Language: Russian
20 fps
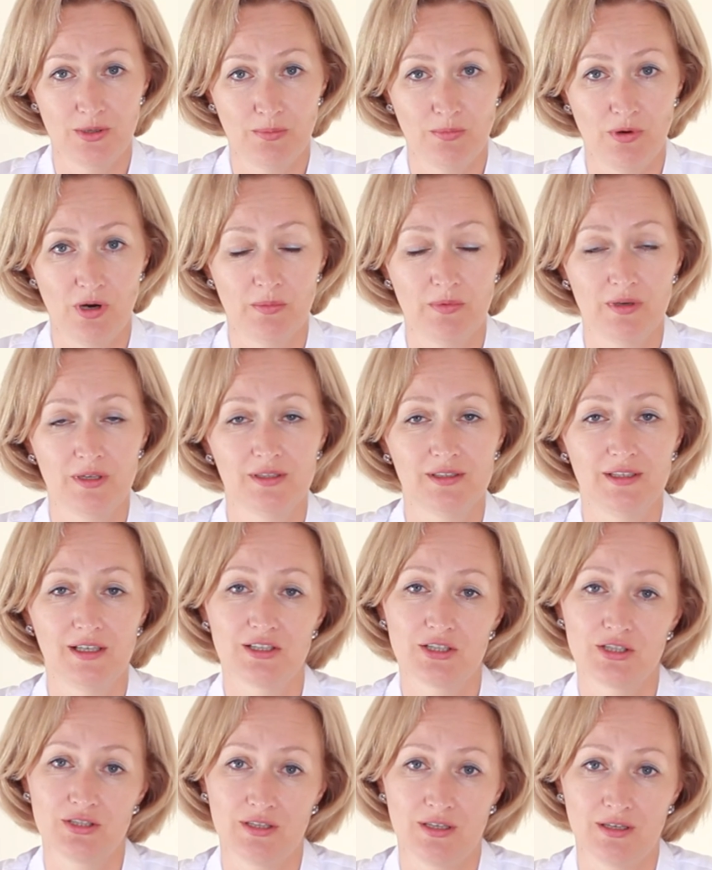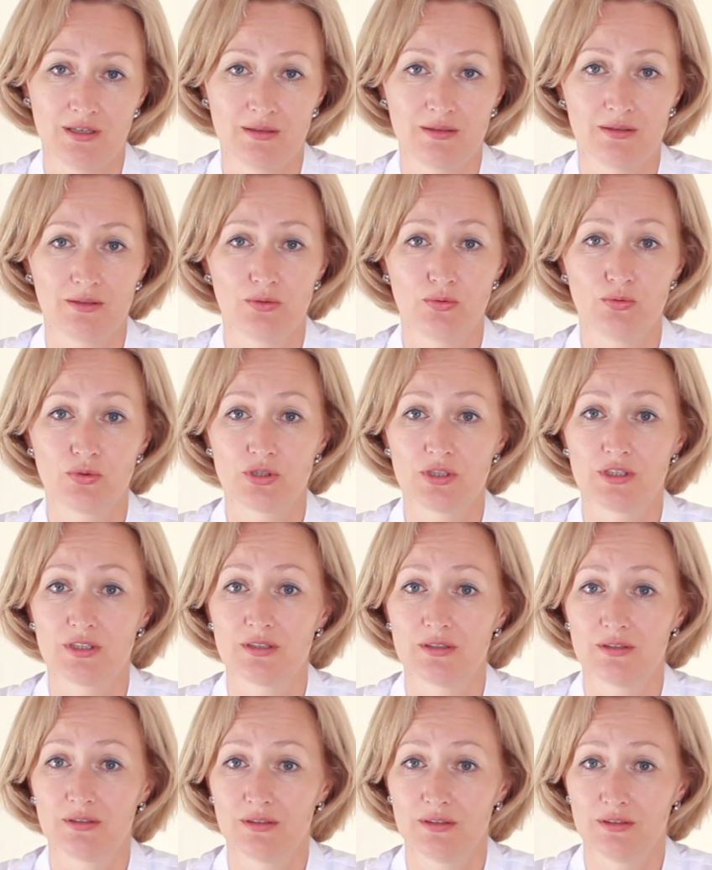мама должна
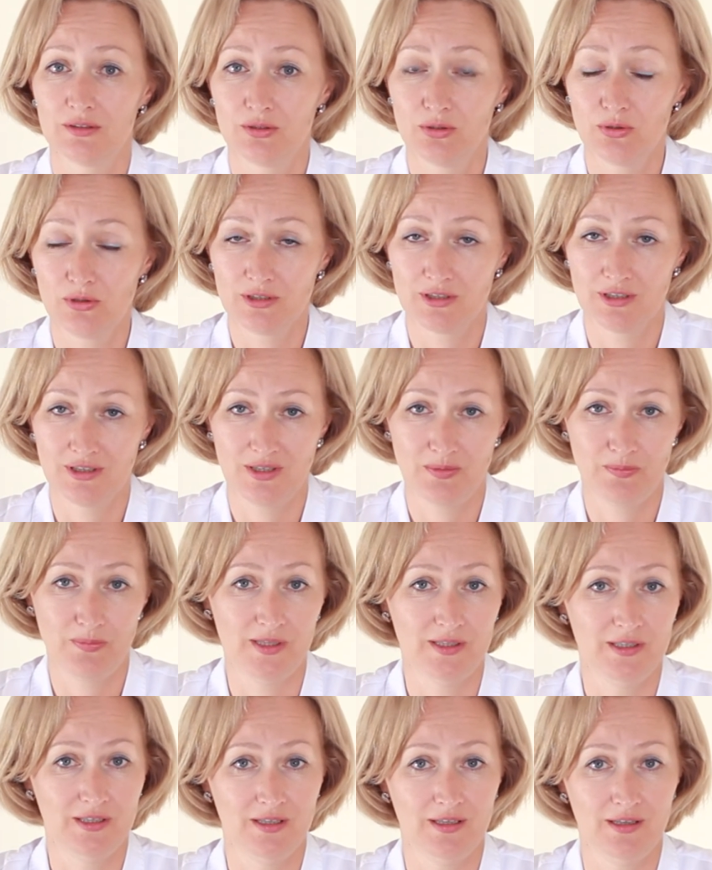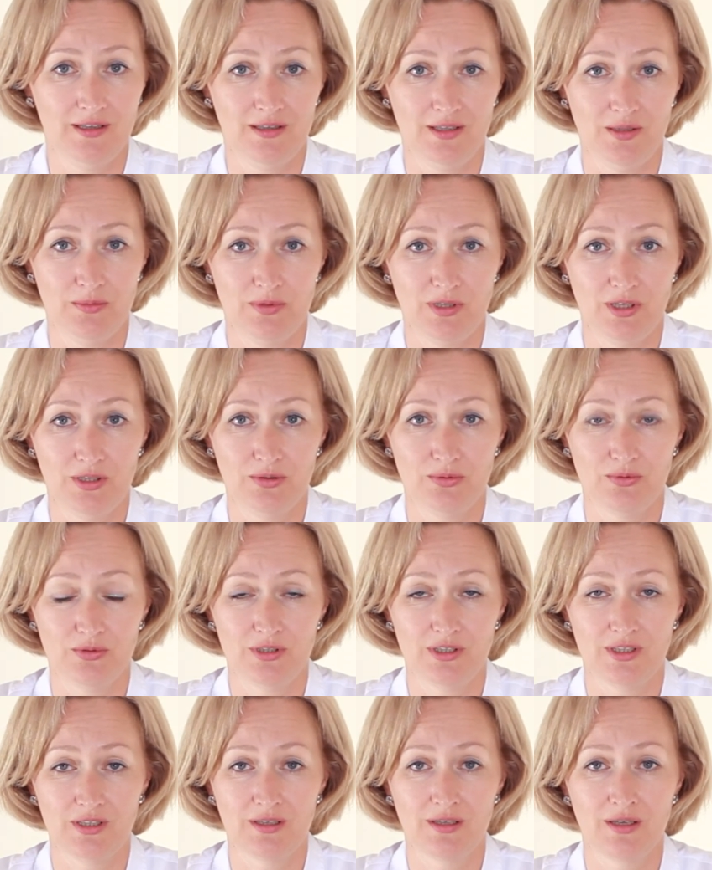кушать только гипоаллергенные
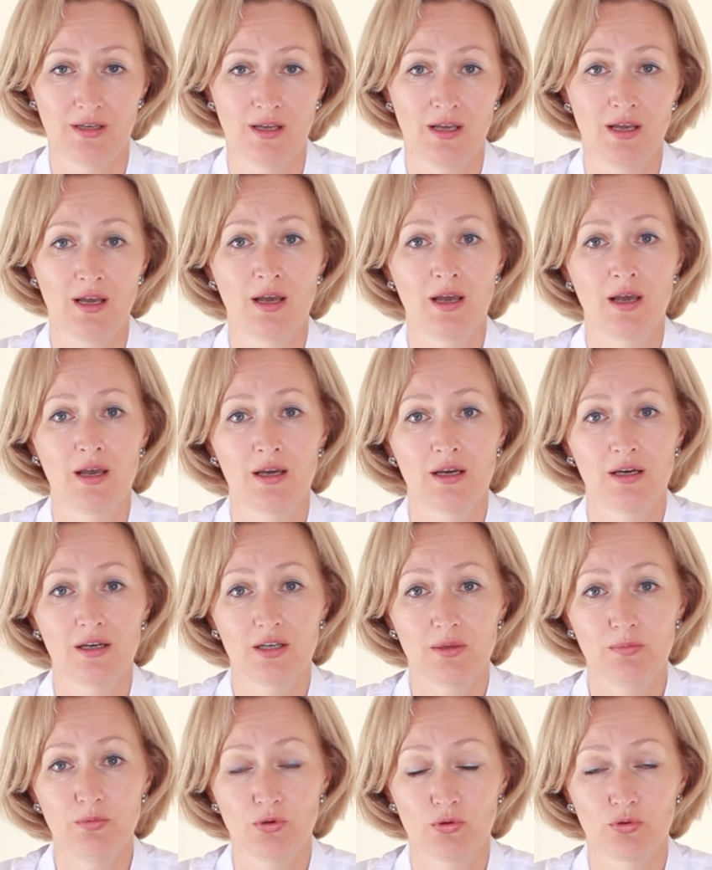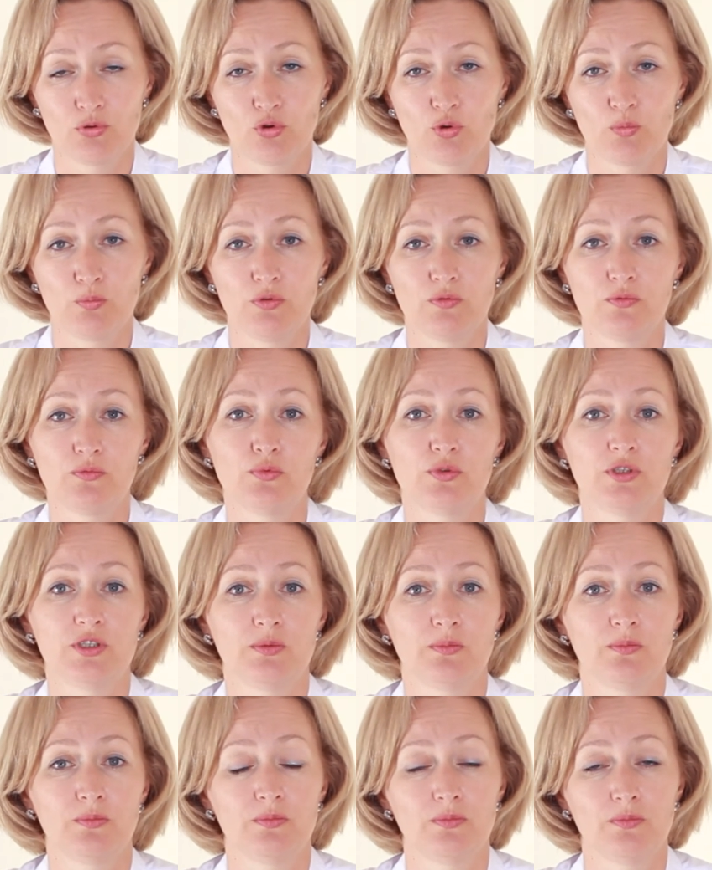продукты. Ребенку мы
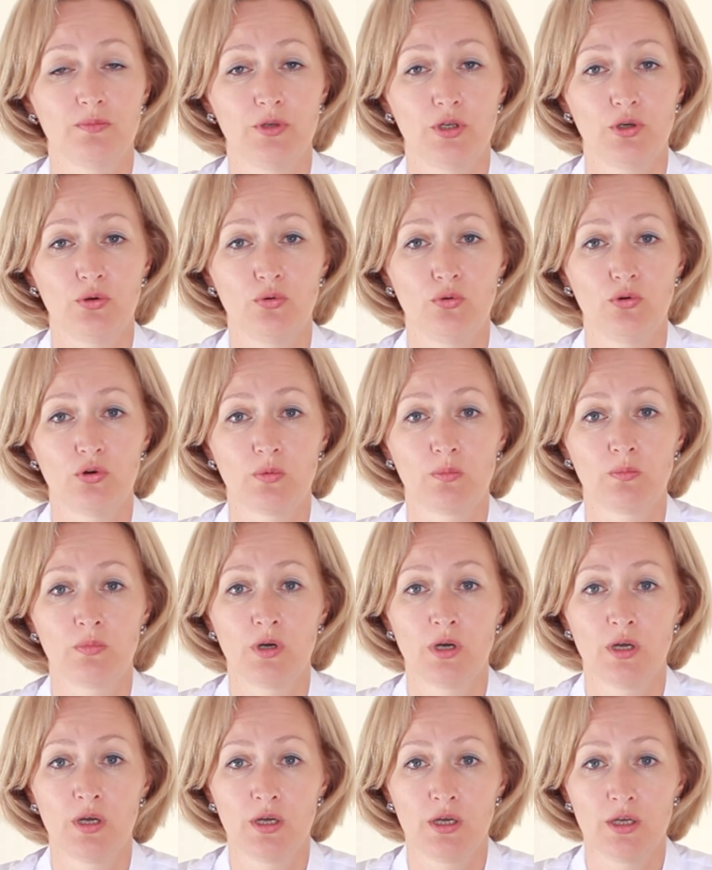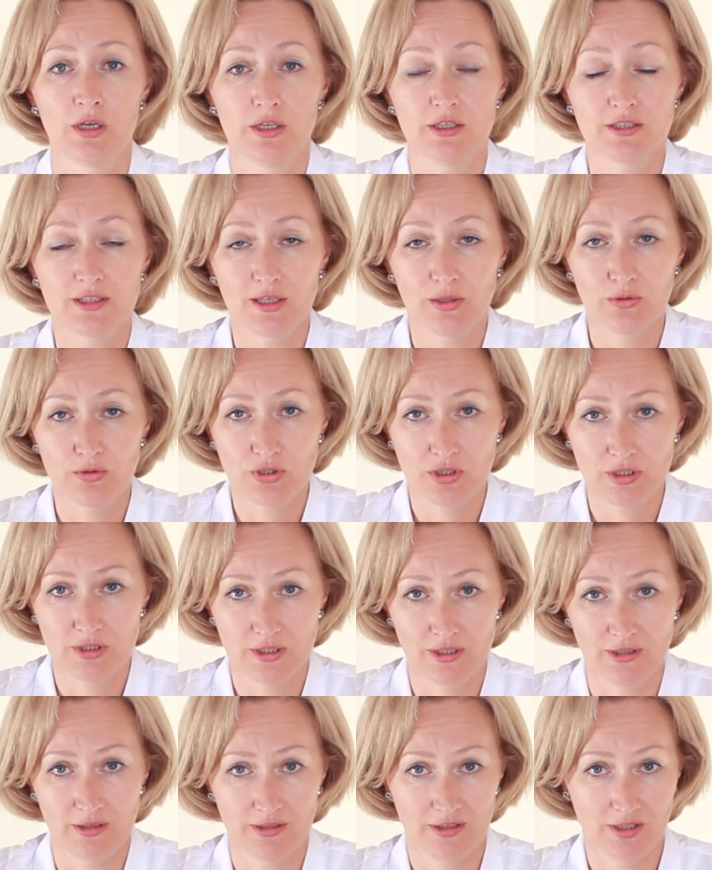вводим прикорм
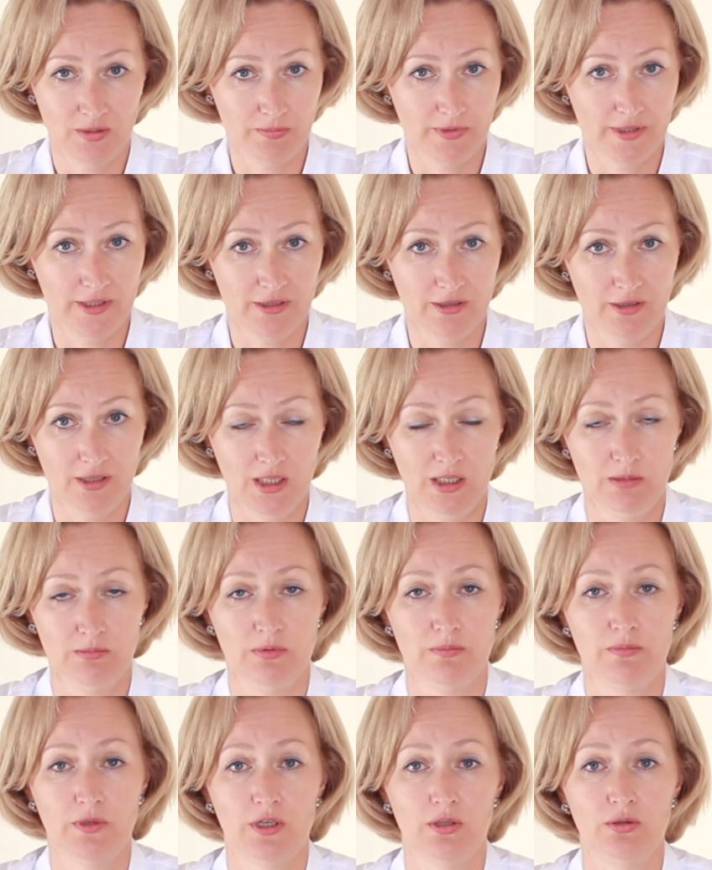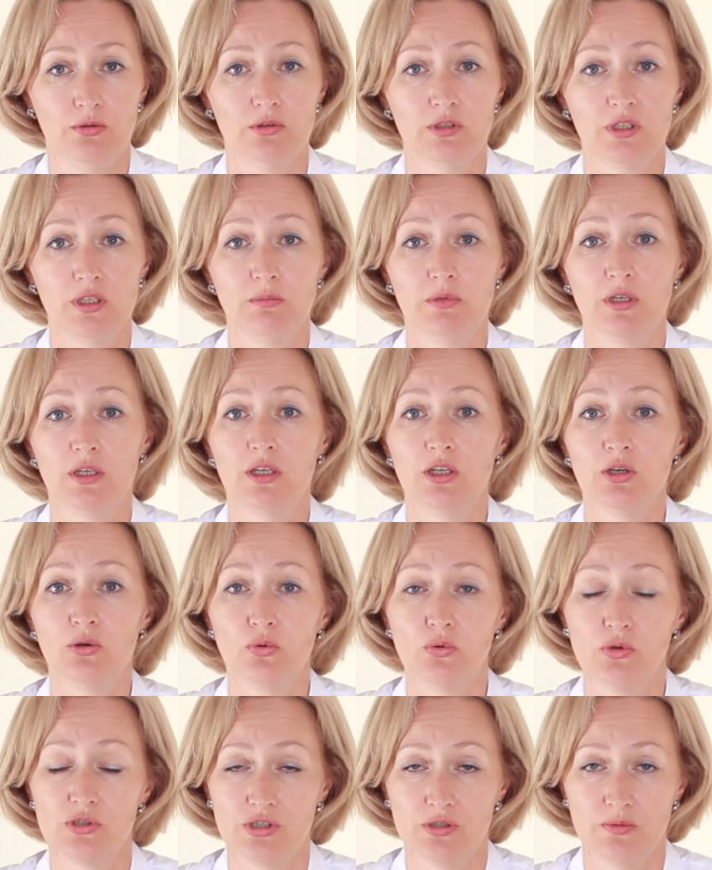исключительно гипоаллергенными продуктами и
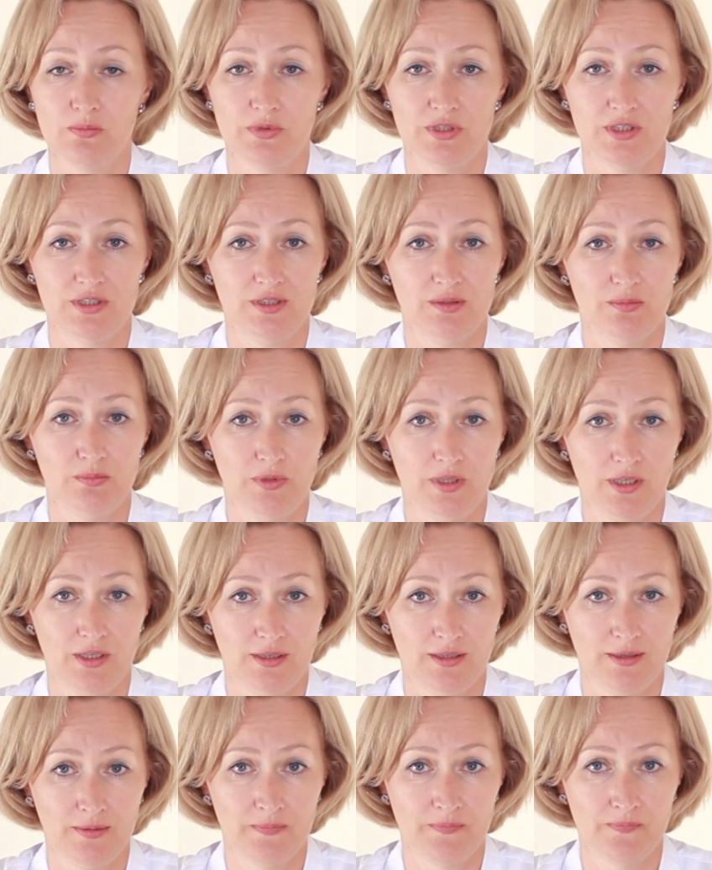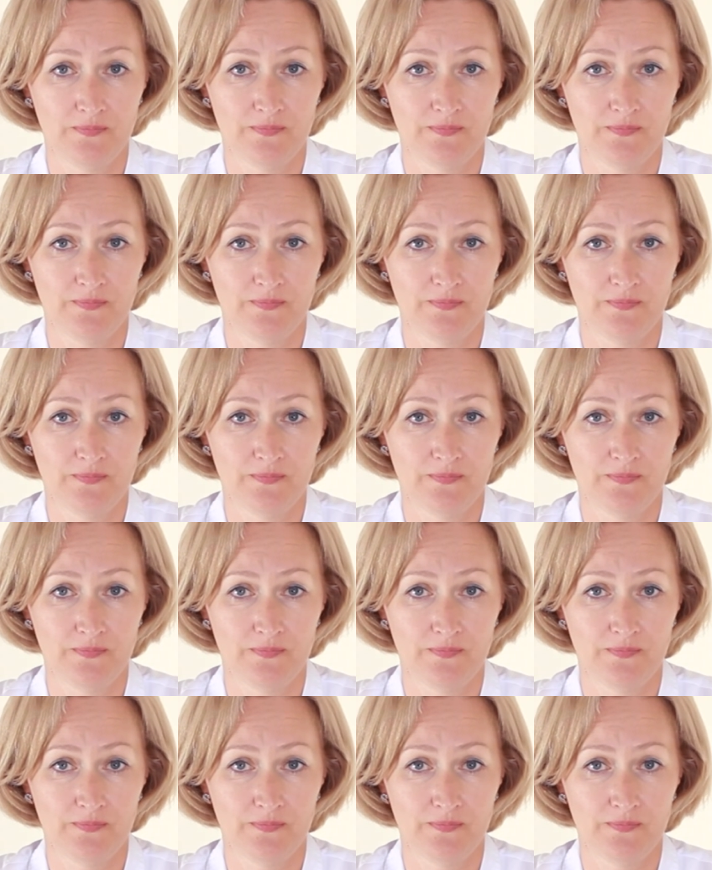очень постепенно.